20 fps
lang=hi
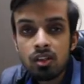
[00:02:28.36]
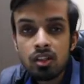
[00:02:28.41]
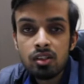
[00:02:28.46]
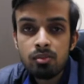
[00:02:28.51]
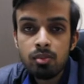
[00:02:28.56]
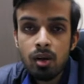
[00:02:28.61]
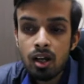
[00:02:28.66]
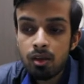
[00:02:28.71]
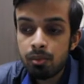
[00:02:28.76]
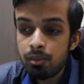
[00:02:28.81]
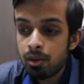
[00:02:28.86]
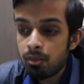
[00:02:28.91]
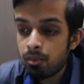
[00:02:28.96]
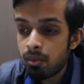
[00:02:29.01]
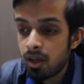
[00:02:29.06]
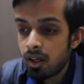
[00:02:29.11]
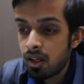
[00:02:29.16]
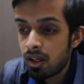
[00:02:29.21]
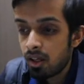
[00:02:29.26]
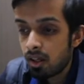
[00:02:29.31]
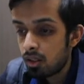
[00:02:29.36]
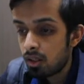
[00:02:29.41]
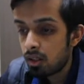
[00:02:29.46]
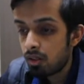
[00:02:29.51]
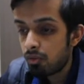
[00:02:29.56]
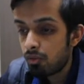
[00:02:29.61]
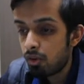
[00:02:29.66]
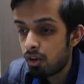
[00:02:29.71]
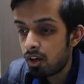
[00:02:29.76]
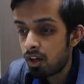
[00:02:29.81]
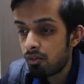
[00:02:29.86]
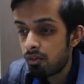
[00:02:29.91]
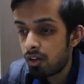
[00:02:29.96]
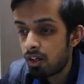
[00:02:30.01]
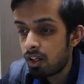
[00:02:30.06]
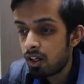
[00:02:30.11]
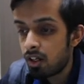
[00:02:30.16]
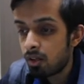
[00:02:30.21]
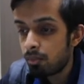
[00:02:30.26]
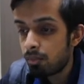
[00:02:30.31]
इस बार भी मैं ये फॉर
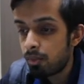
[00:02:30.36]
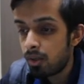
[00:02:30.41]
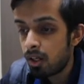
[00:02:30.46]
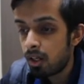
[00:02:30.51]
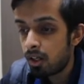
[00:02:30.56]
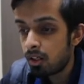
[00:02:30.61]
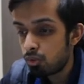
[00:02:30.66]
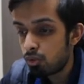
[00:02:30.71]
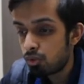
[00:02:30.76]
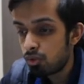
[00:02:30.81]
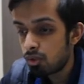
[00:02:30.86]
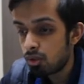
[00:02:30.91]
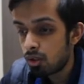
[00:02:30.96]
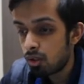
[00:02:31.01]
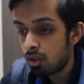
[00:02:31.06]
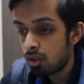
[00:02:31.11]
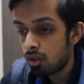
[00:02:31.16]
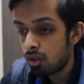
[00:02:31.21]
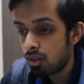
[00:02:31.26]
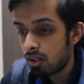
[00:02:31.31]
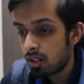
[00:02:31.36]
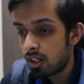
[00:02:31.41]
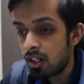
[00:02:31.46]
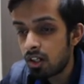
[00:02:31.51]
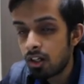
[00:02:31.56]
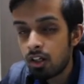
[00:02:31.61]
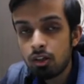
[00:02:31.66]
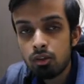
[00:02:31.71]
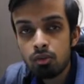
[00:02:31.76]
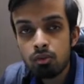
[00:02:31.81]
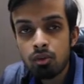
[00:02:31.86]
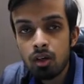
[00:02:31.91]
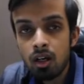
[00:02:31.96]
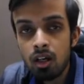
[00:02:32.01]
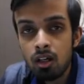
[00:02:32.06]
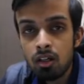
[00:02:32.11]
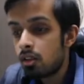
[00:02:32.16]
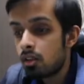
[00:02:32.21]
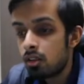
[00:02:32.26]
एवर यंग पे चूज क्लिक कर लूँगा